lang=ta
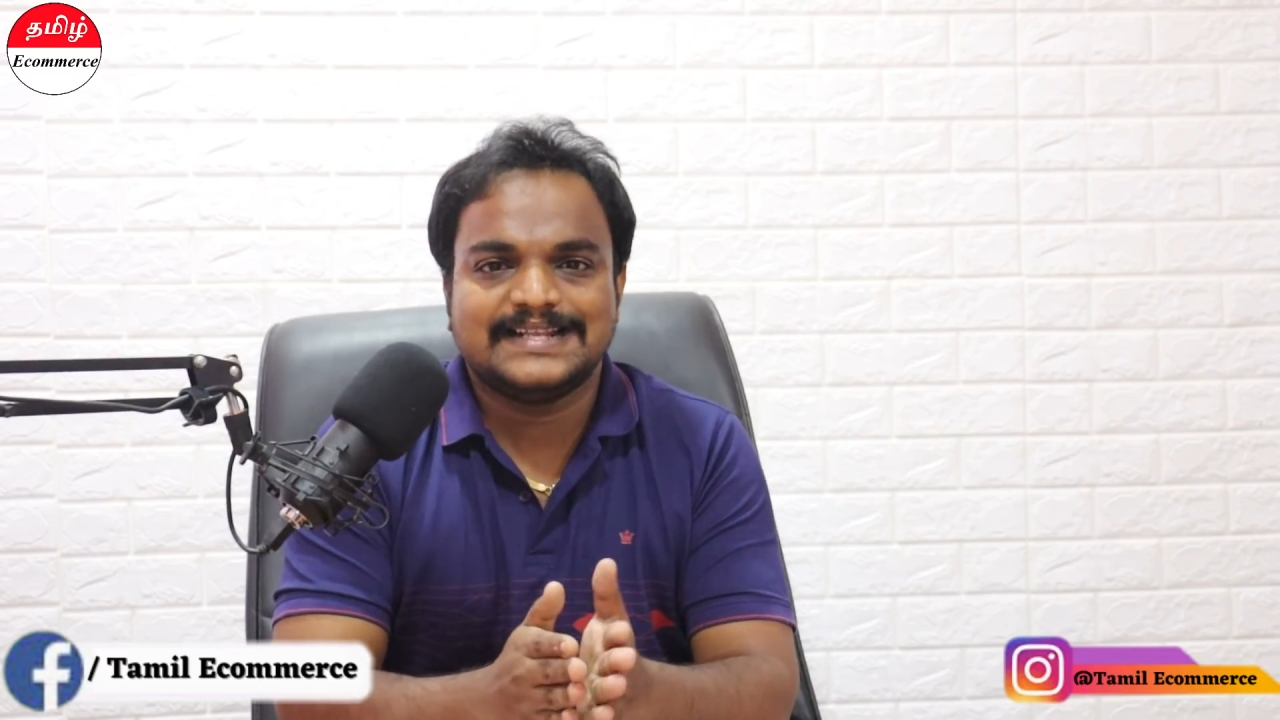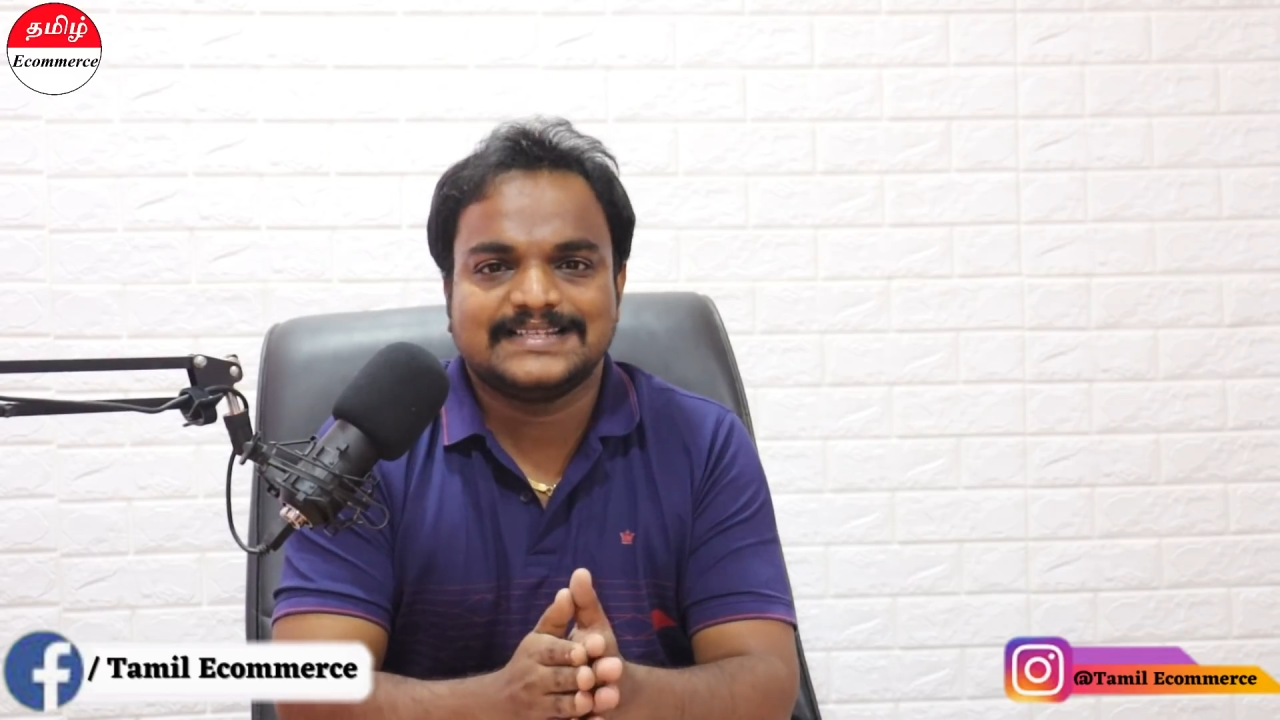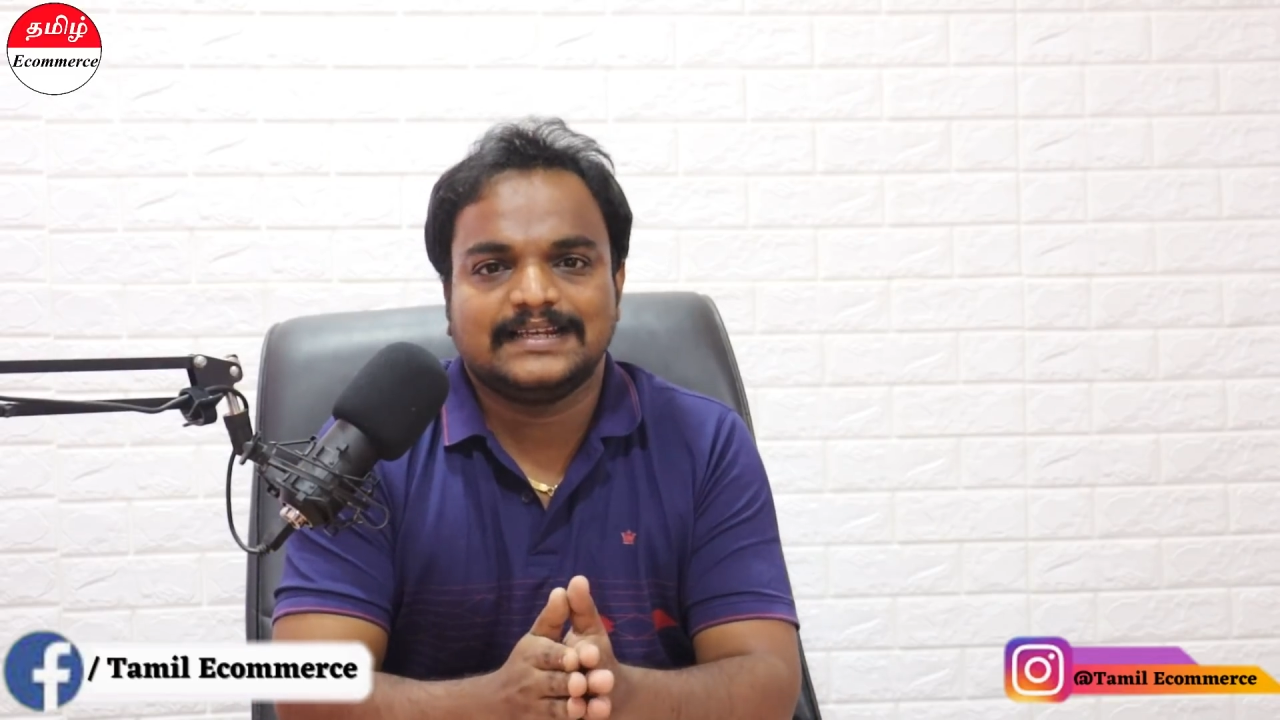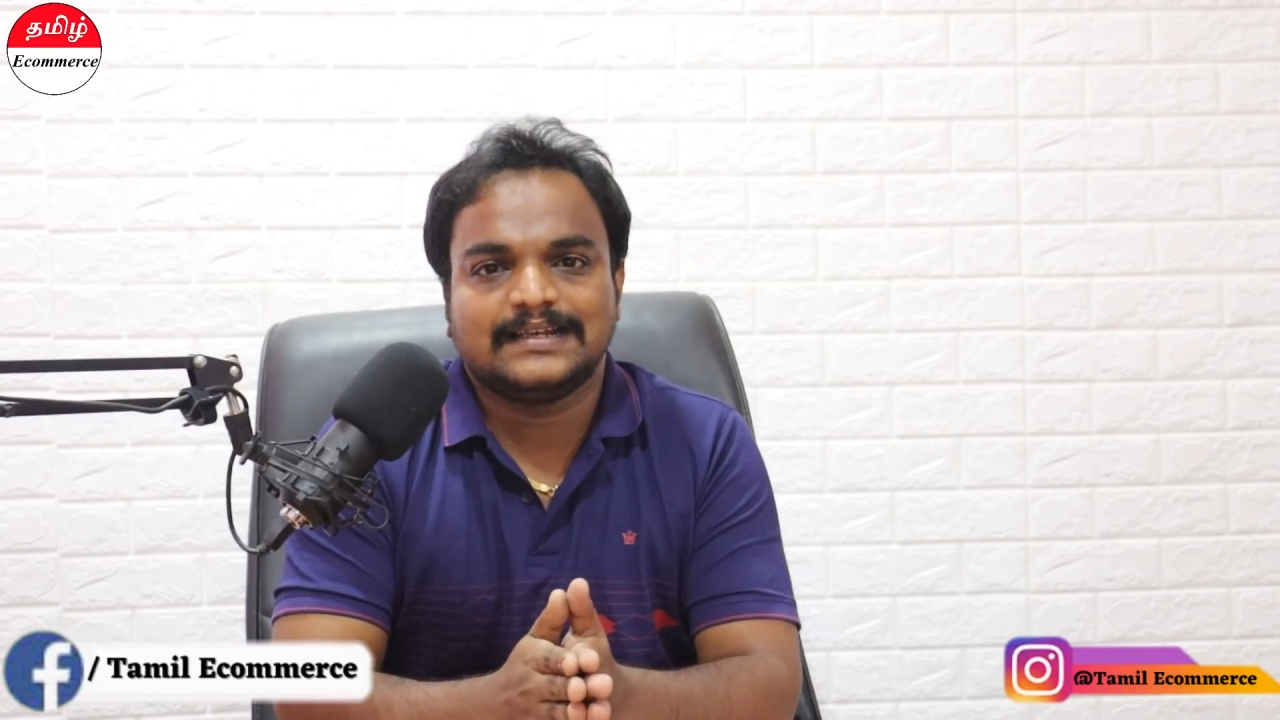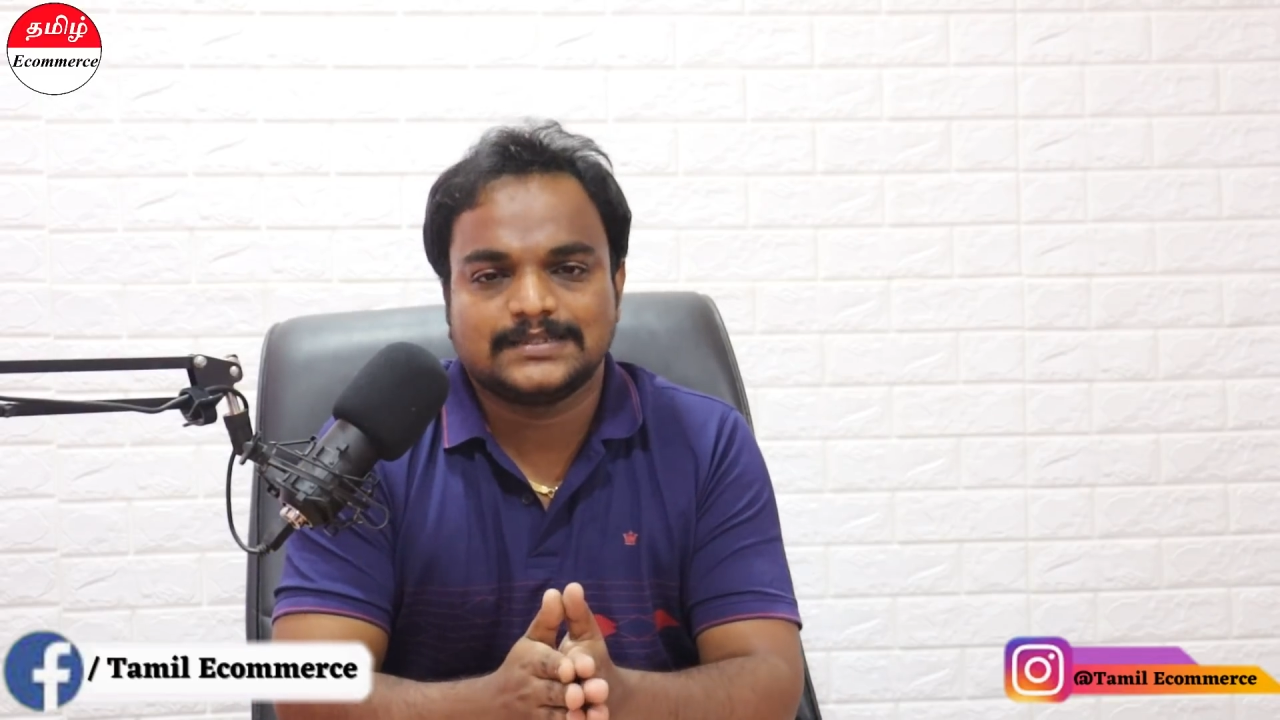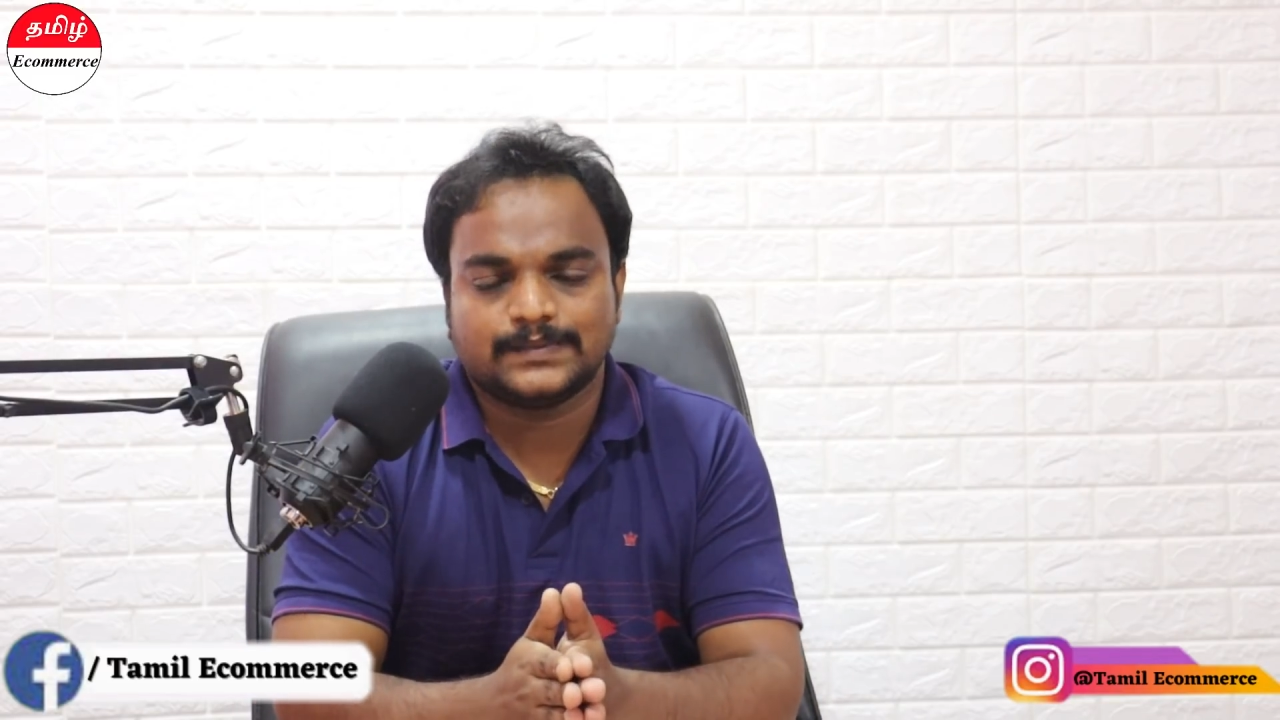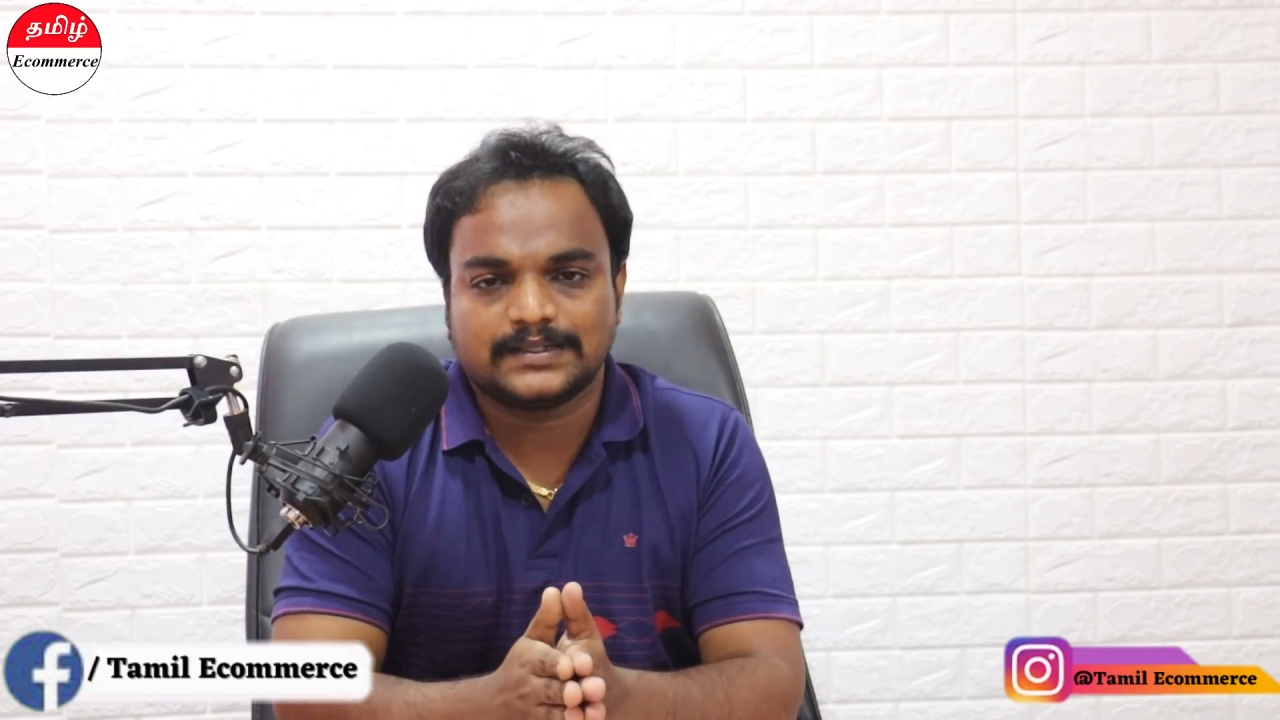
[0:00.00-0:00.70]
சேல்ஸை இன்க்ரீஸ்